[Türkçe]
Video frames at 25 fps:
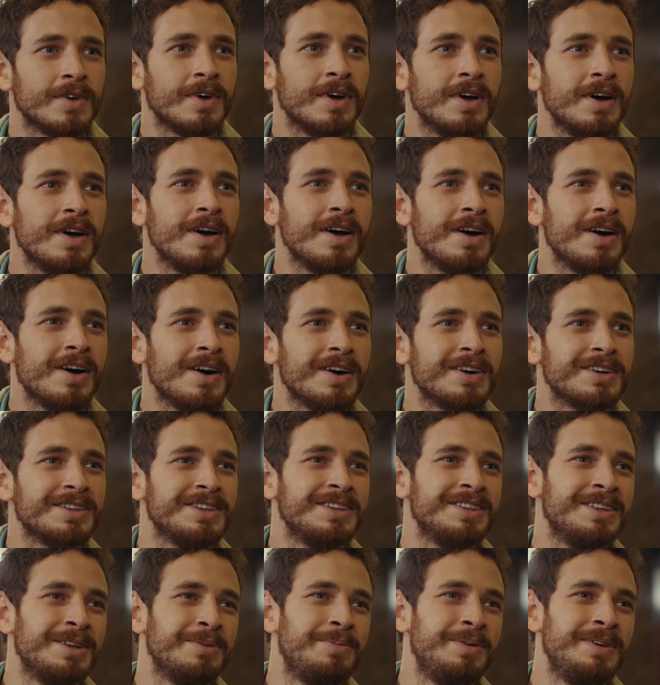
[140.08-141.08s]
Ah
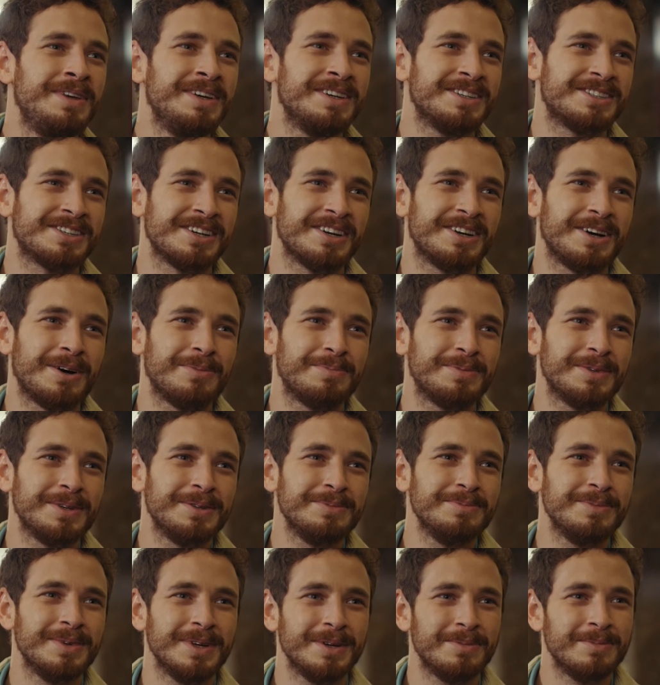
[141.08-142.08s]
aklınla bin yaşa
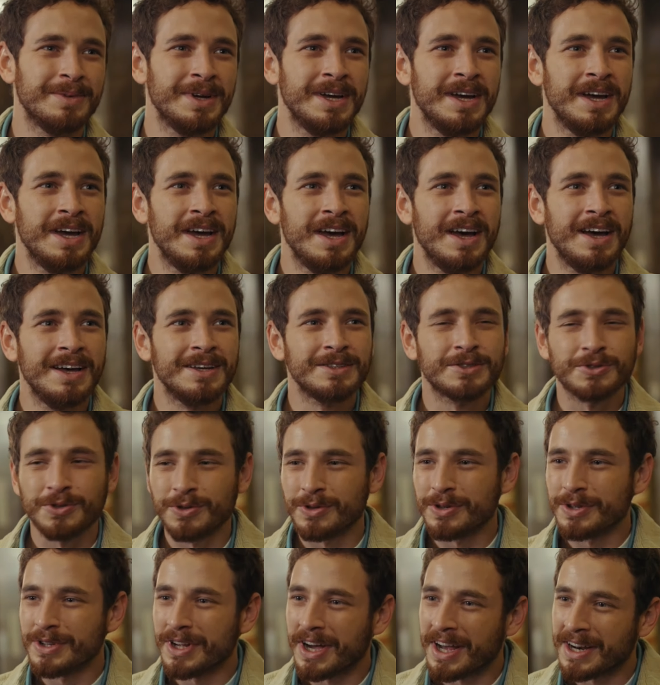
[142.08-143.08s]
kaplanım benim.
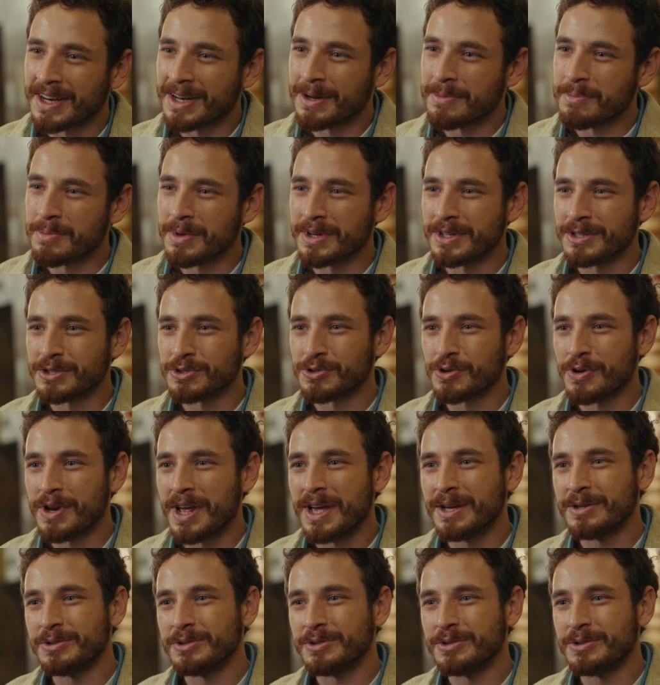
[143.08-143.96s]
Sonra da annem bana şöyle en